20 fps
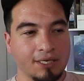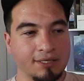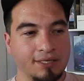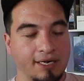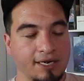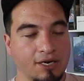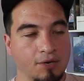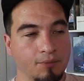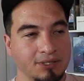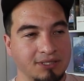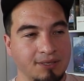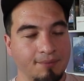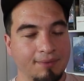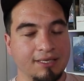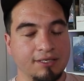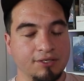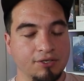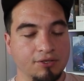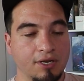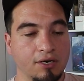tiene como esta
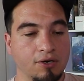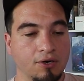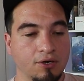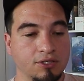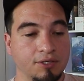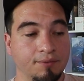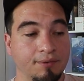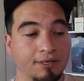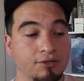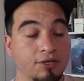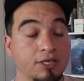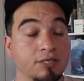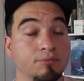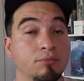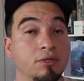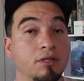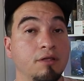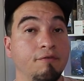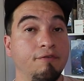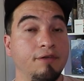maldición del conocimiento y es
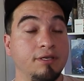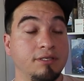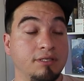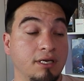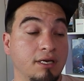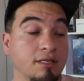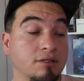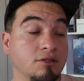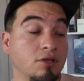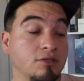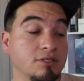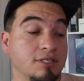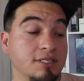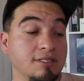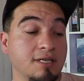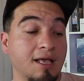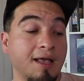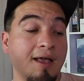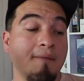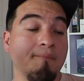muy difícil
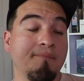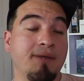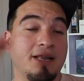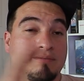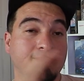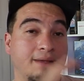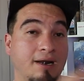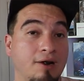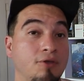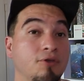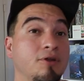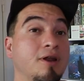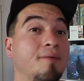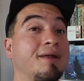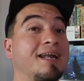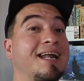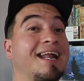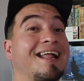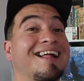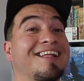entonces plasmarlo de una
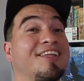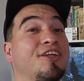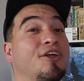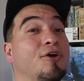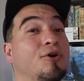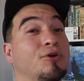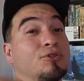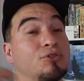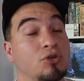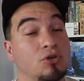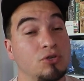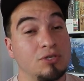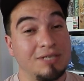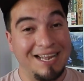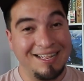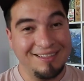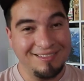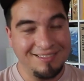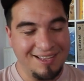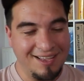manera que otros
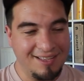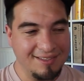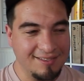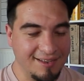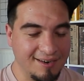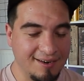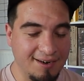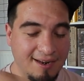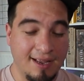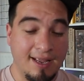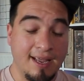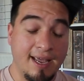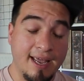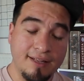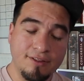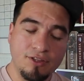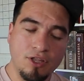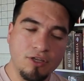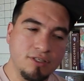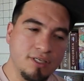la entiendan.
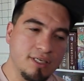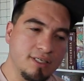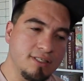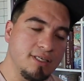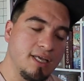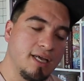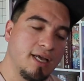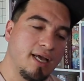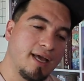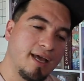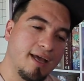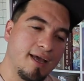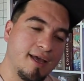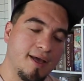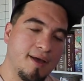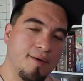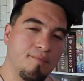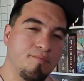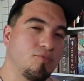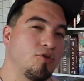Entonces,
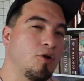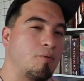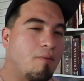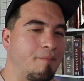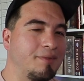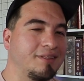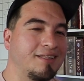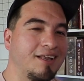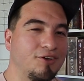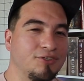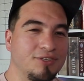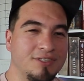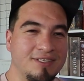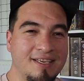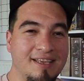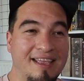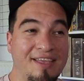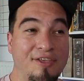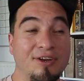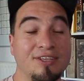eh, normalmente los
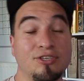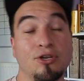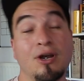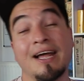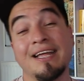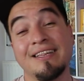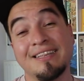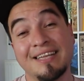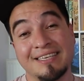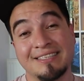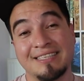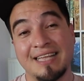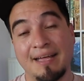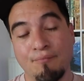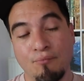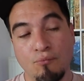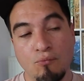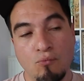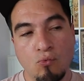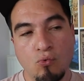diseñadores o la gente que está
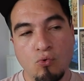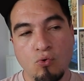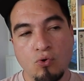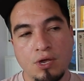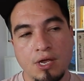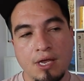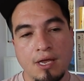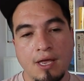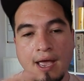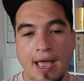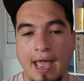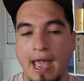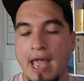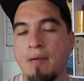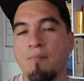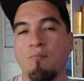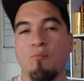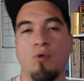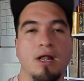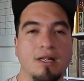muy
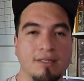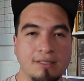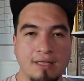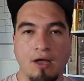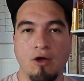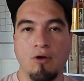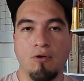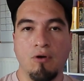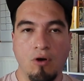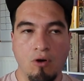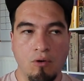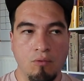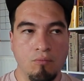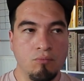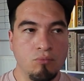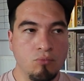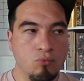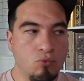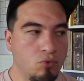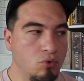envuelta o, o
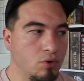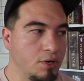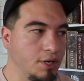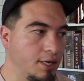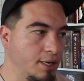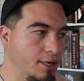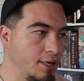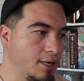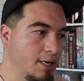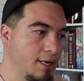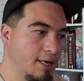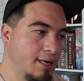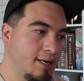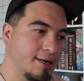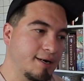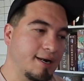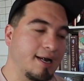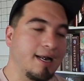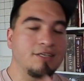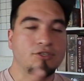muy
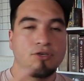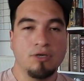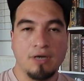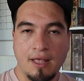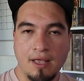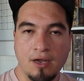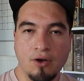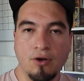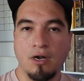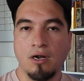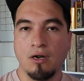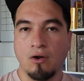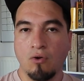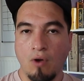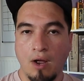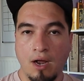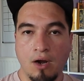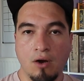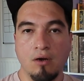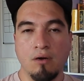relacionada con el
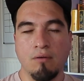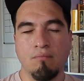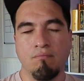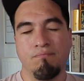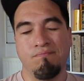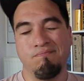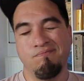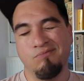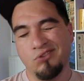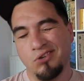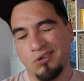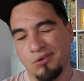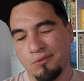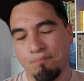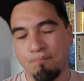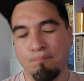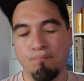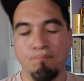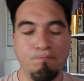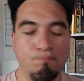juego no